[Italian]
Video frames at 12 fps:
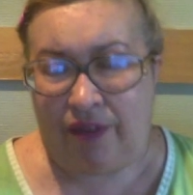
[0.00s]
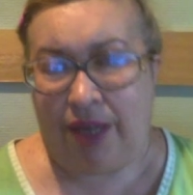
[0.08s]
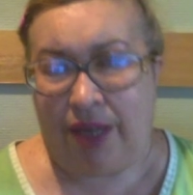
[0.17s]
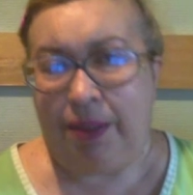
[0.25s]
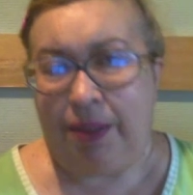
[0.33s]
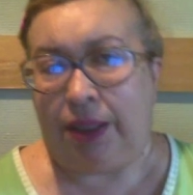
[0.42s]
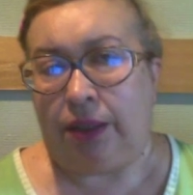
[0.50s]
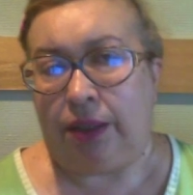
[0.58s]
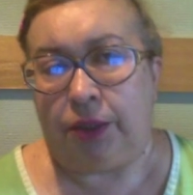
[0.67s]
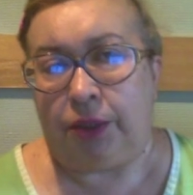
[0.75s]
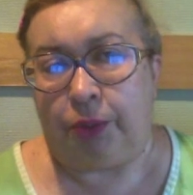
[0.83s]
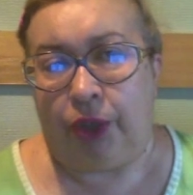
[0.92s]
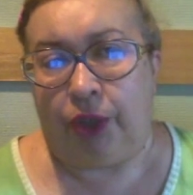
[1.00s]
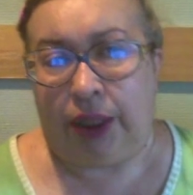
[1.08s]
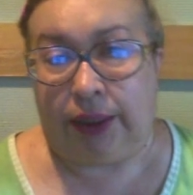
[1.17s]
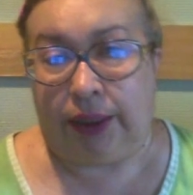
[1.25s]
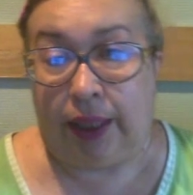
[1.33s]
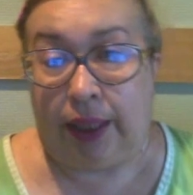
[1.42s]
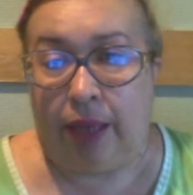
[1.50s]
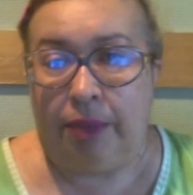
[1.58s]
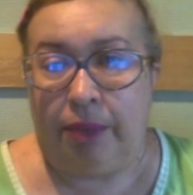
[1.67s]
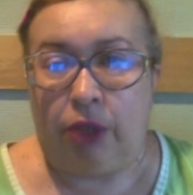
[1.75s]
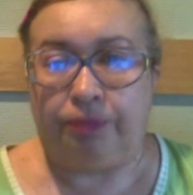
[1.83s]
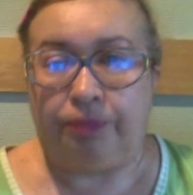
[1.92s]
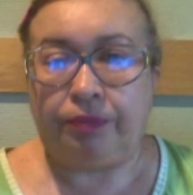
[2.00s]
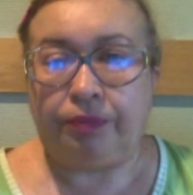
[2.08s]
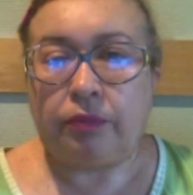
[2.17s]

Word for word: veramente indisponente, almeno